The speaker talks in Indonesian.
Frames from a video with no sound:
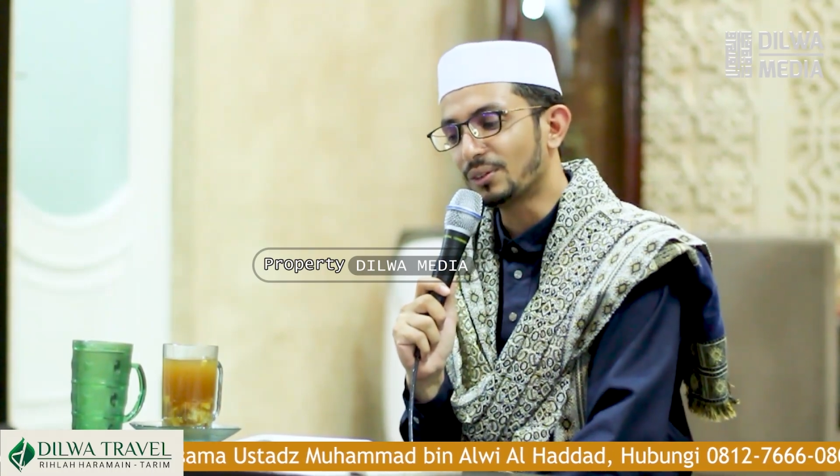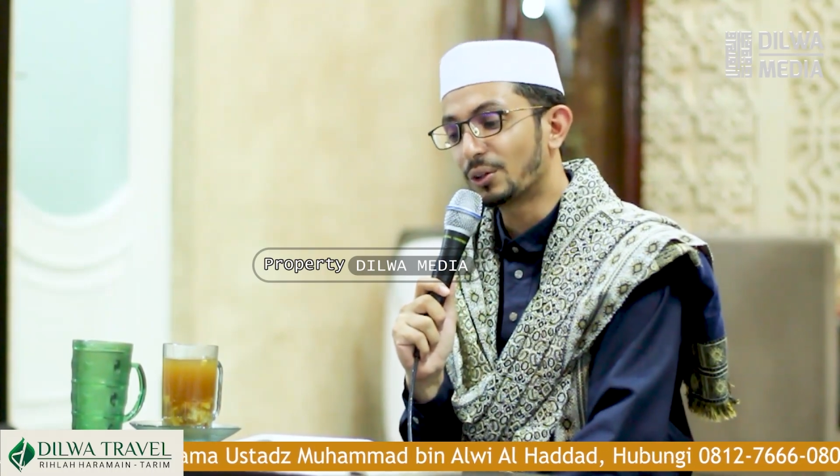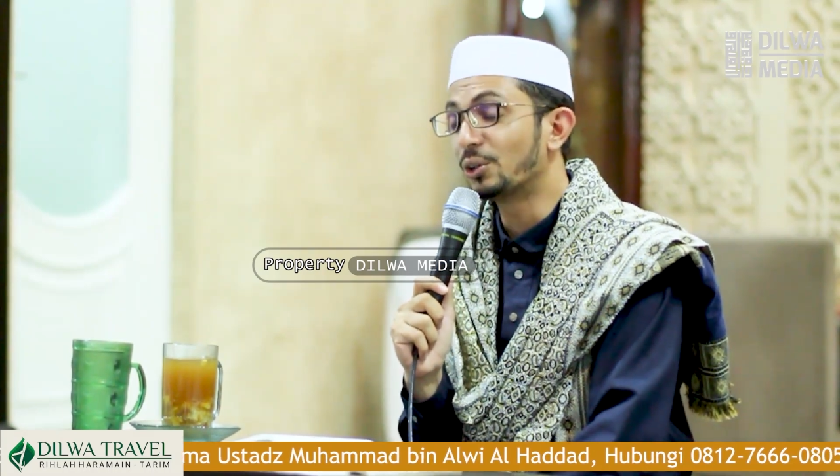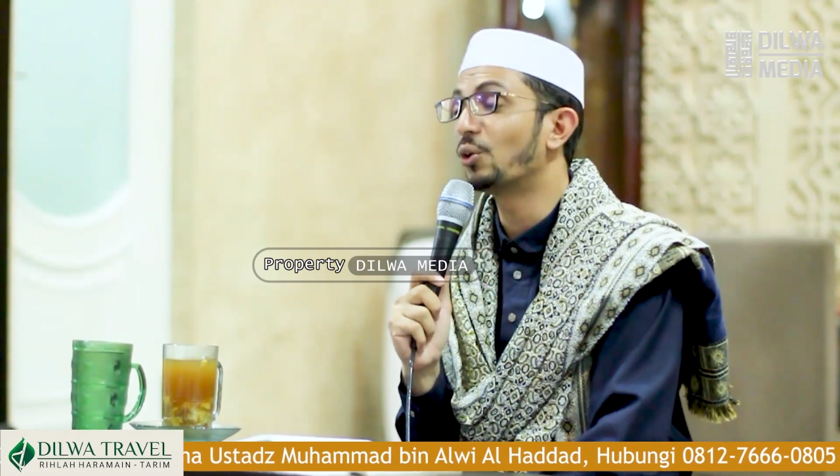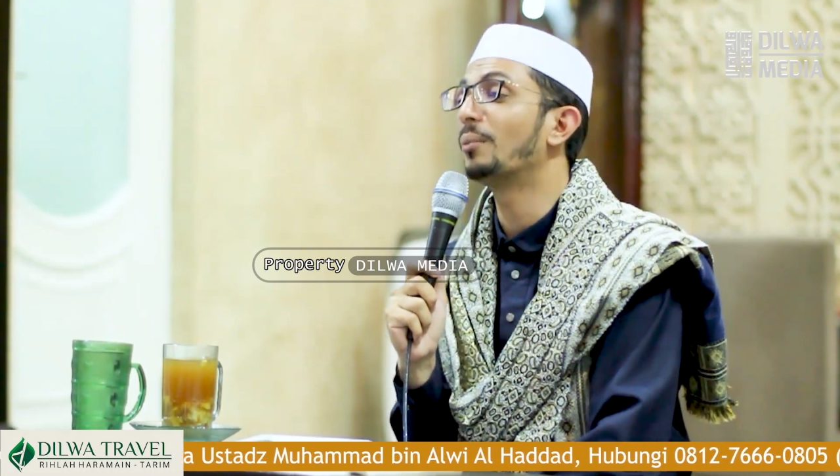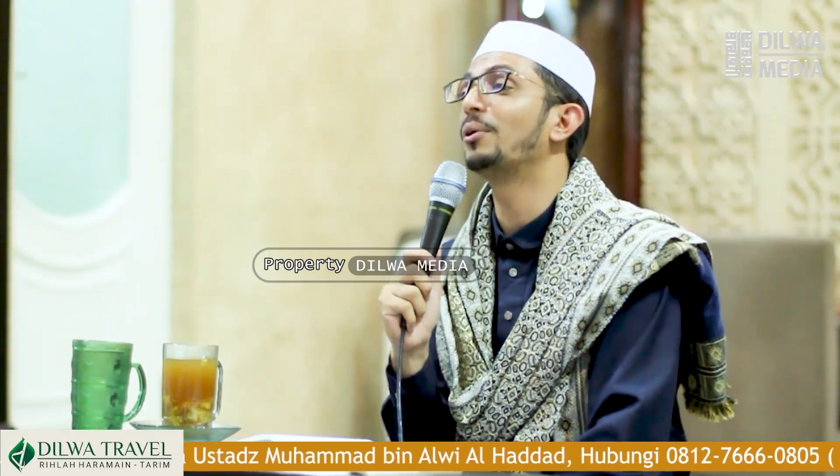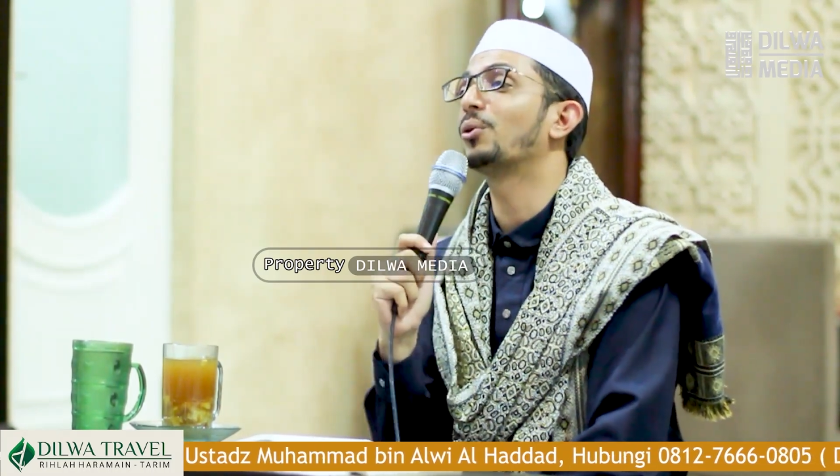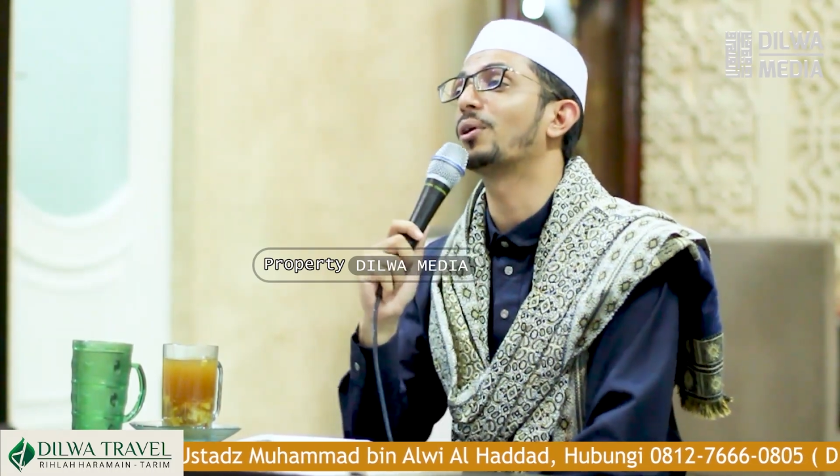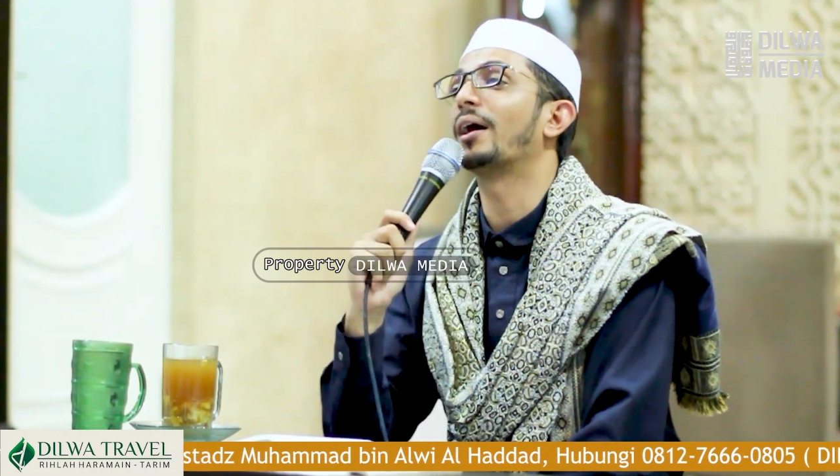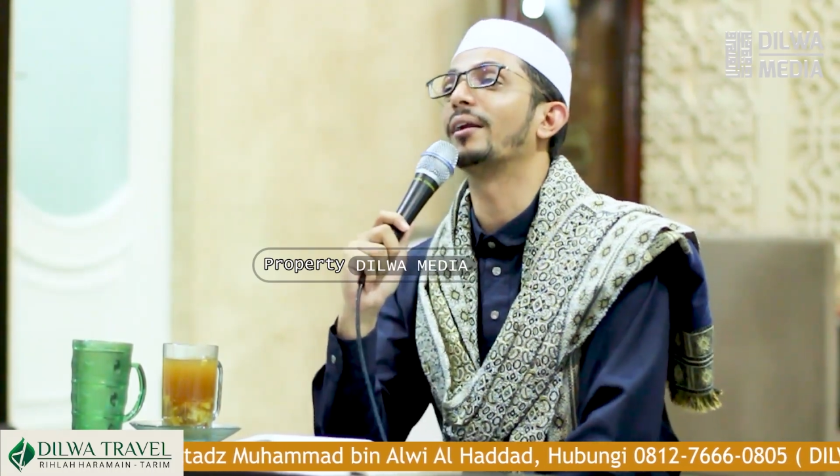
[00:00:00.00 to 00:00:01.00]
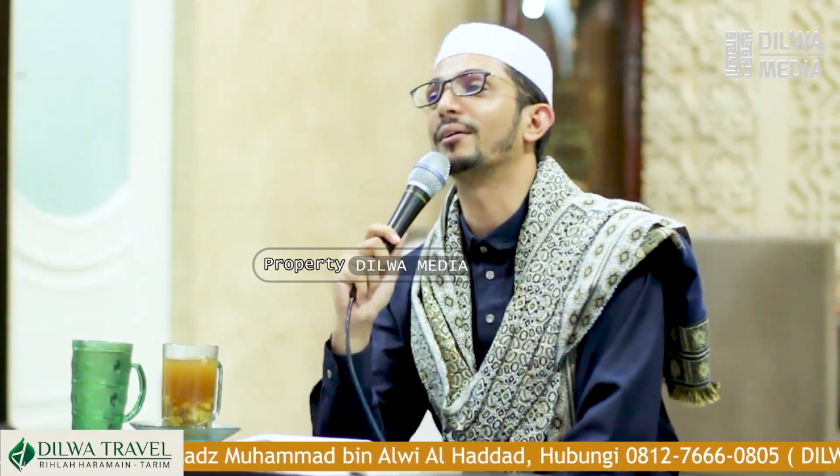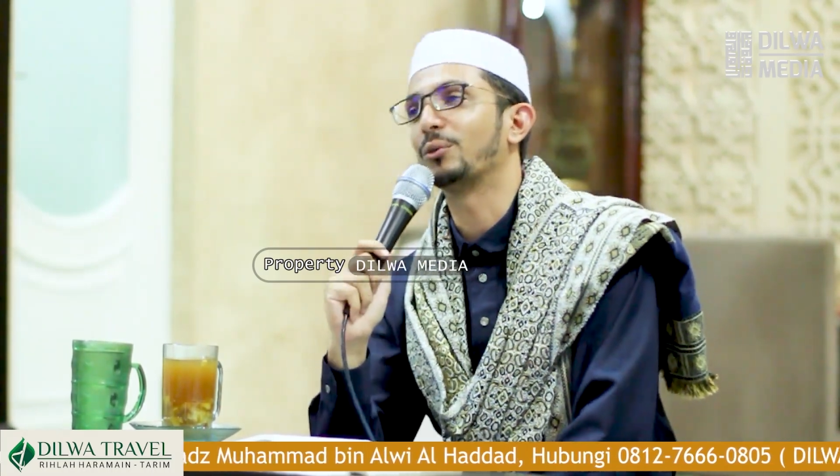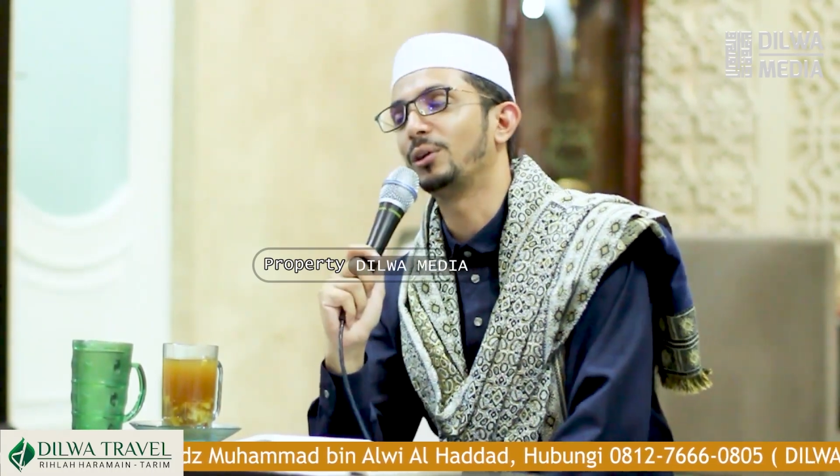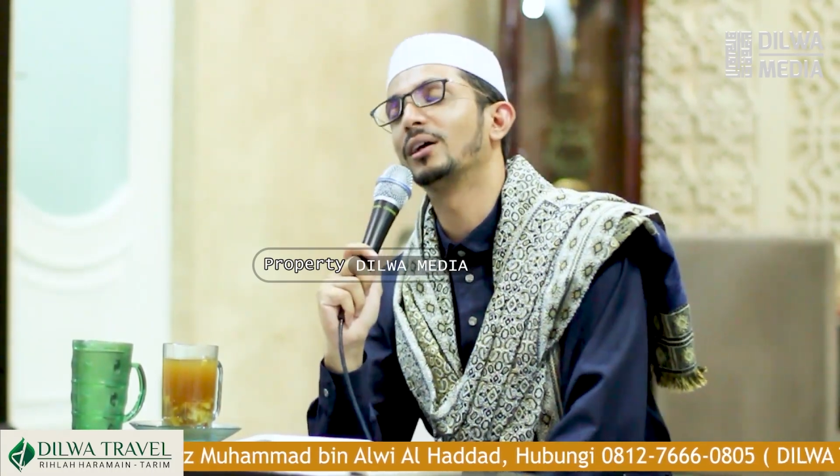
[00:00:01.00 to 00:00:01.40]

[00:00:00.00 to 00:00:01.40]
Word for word: Ya dulu ambil Quran. Gue